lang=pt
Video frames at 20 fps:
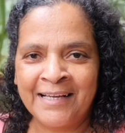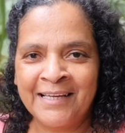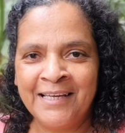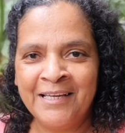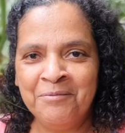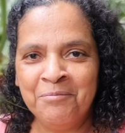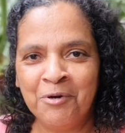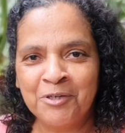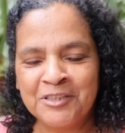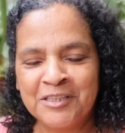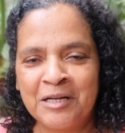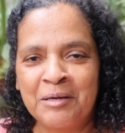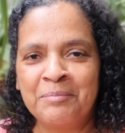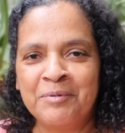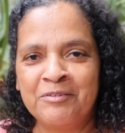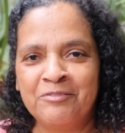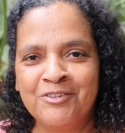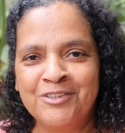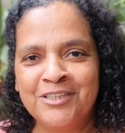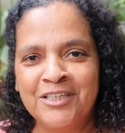aqui e mostrar
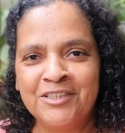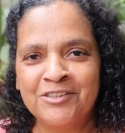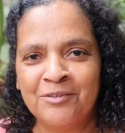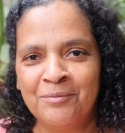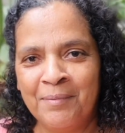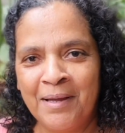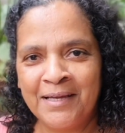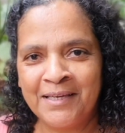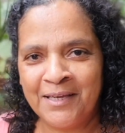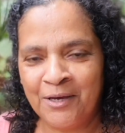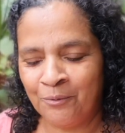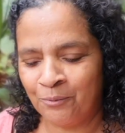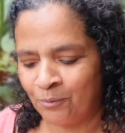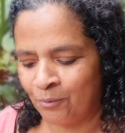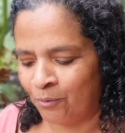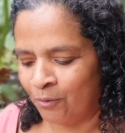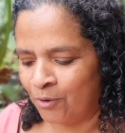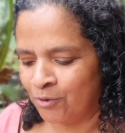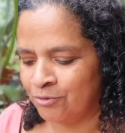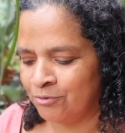para vocês como é que eu
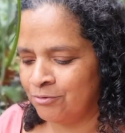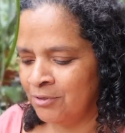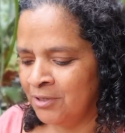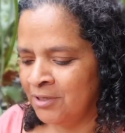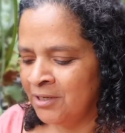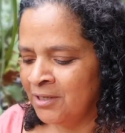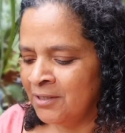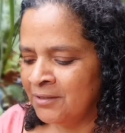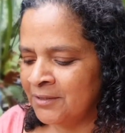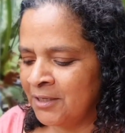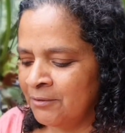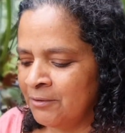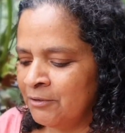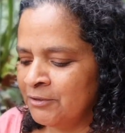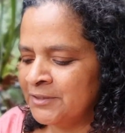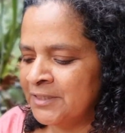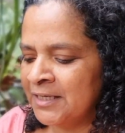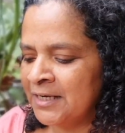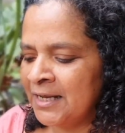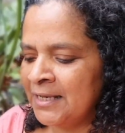corto. Então,
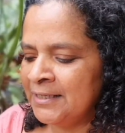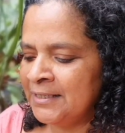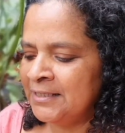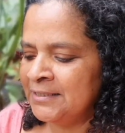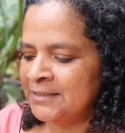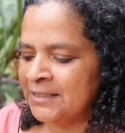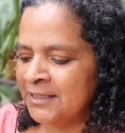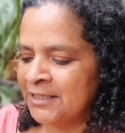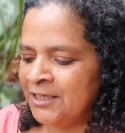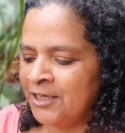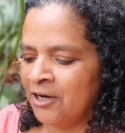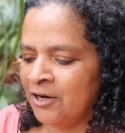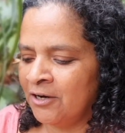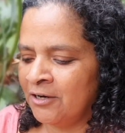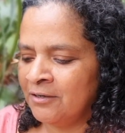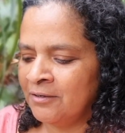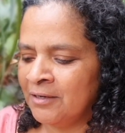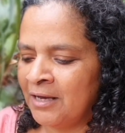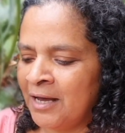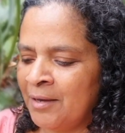eu esterilizo aqui,
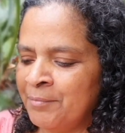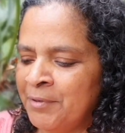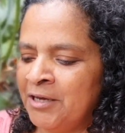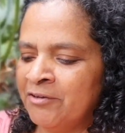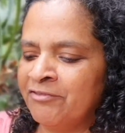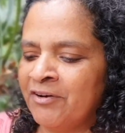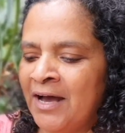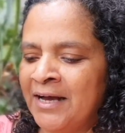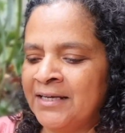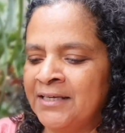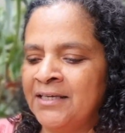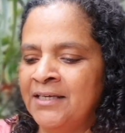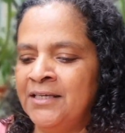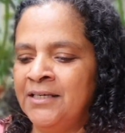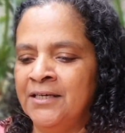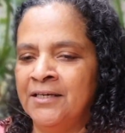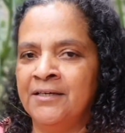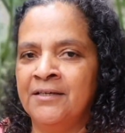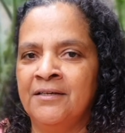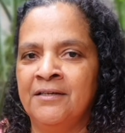ó, a minha
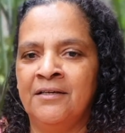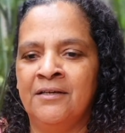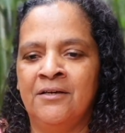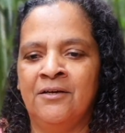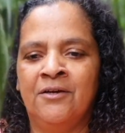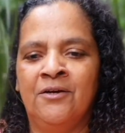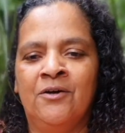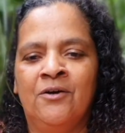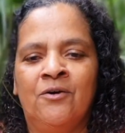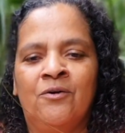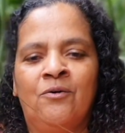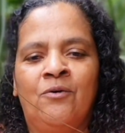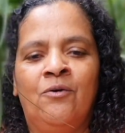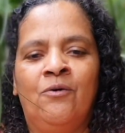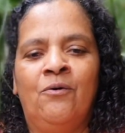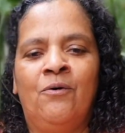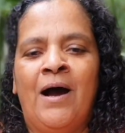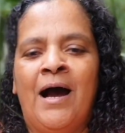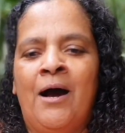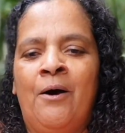faquinha
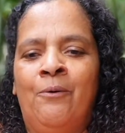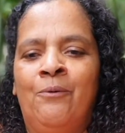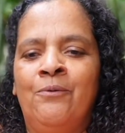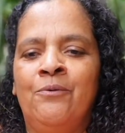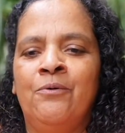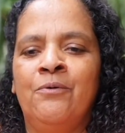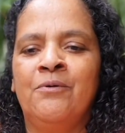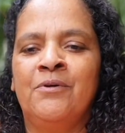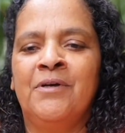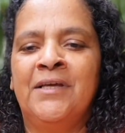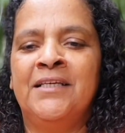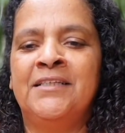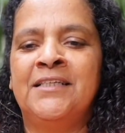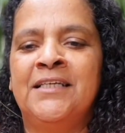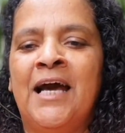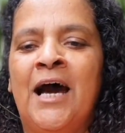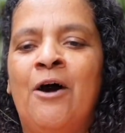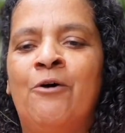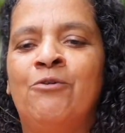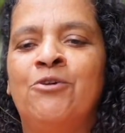com álcool
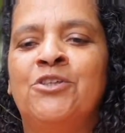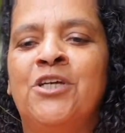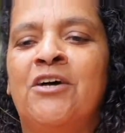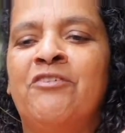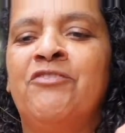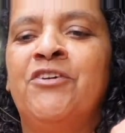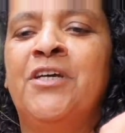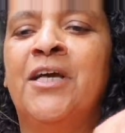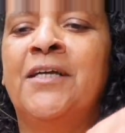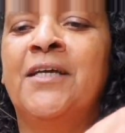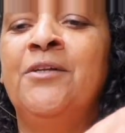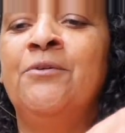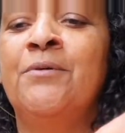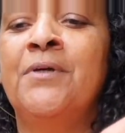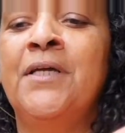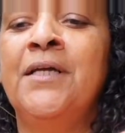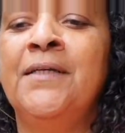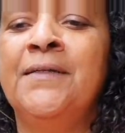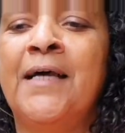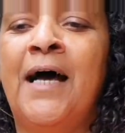esse álcool já fica aqui
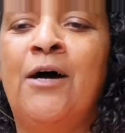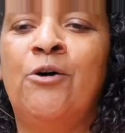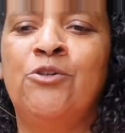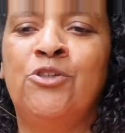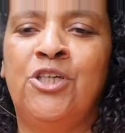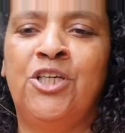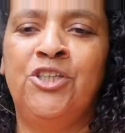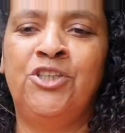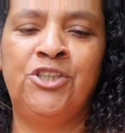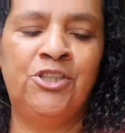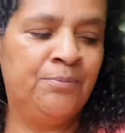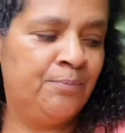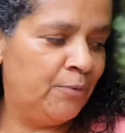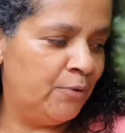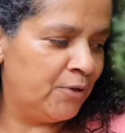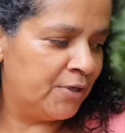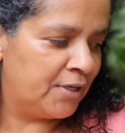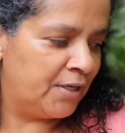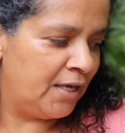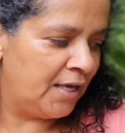no quintal, gente,
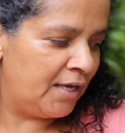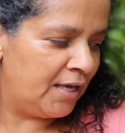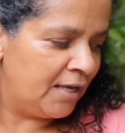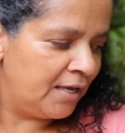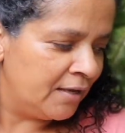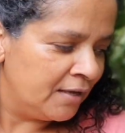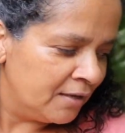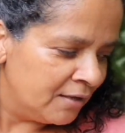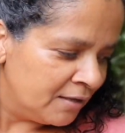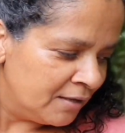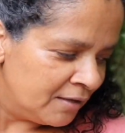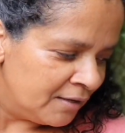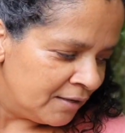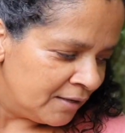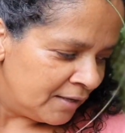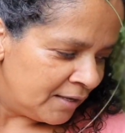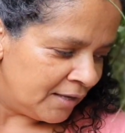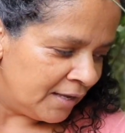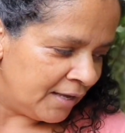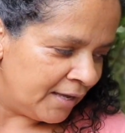porque
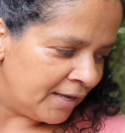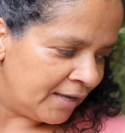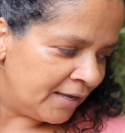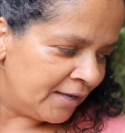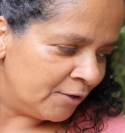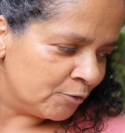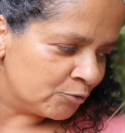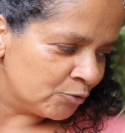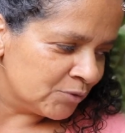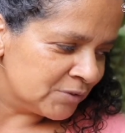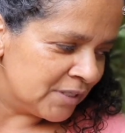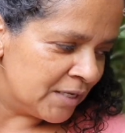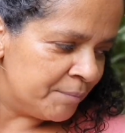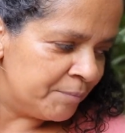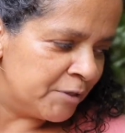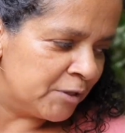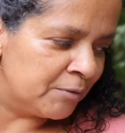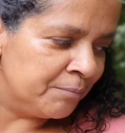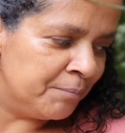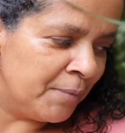é, eu estou
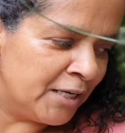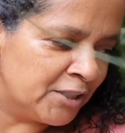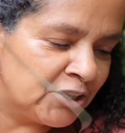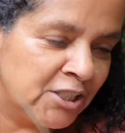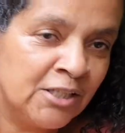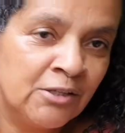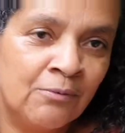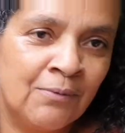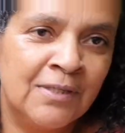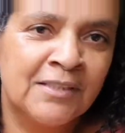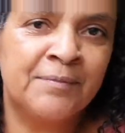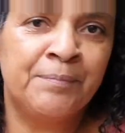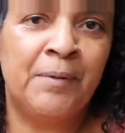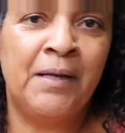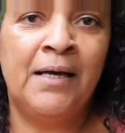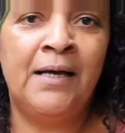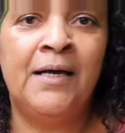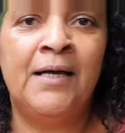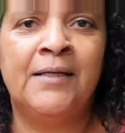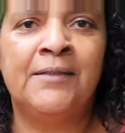sempre mexendo com as
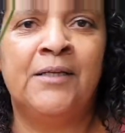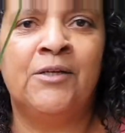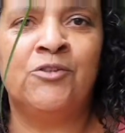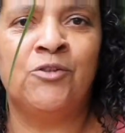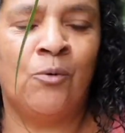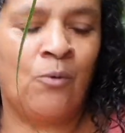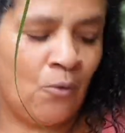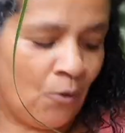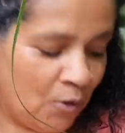plantas ou